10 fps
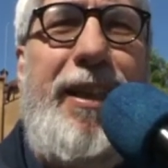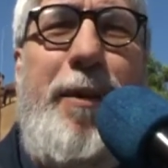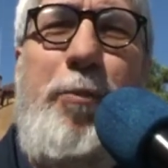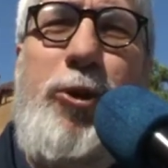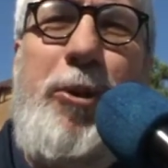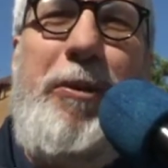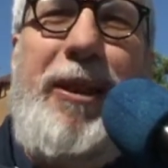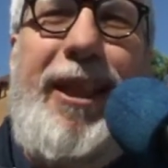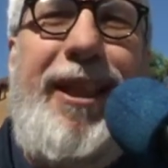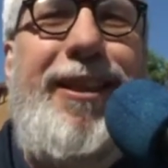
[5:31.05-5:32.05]
la
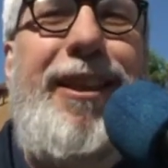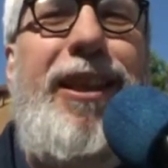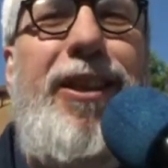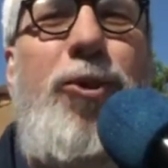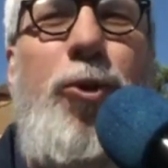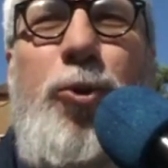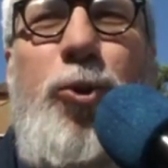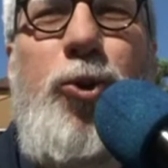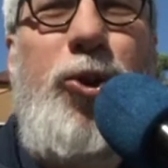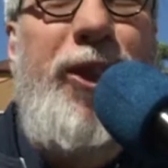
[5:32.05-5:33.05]
possibilità di
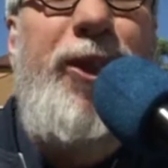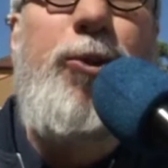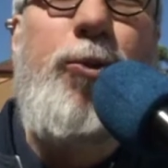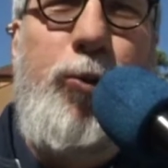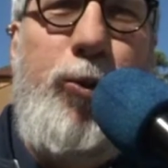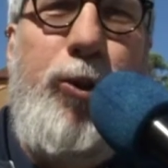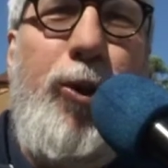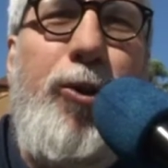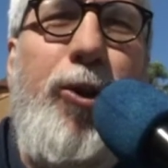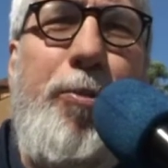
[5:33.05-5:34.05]
conoscere
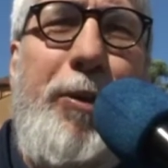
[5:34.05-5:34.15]
tutto, no?